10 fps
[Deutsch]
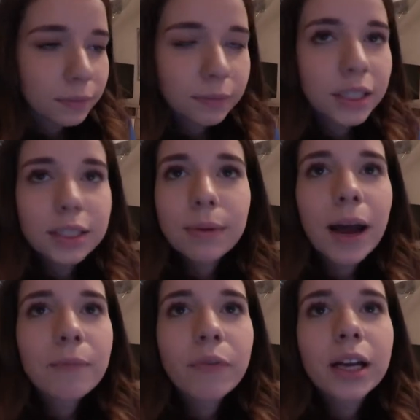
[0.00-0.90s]
Es war
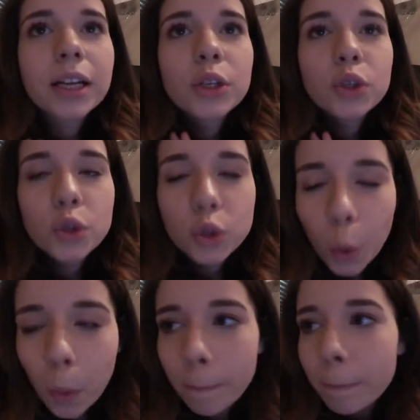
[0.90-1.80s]
einfach
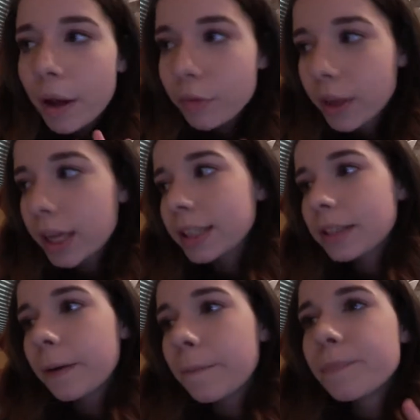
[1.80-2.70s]
so perfekt.
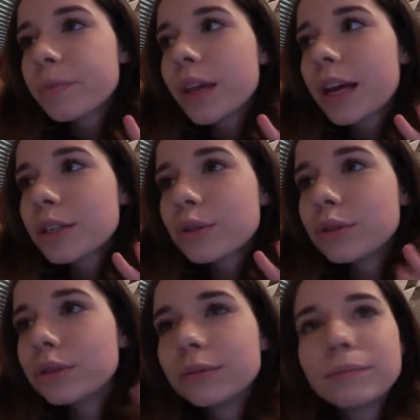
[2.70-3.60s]

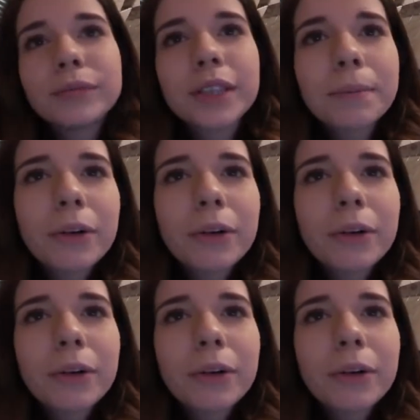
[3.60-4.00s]
Also ich habe gar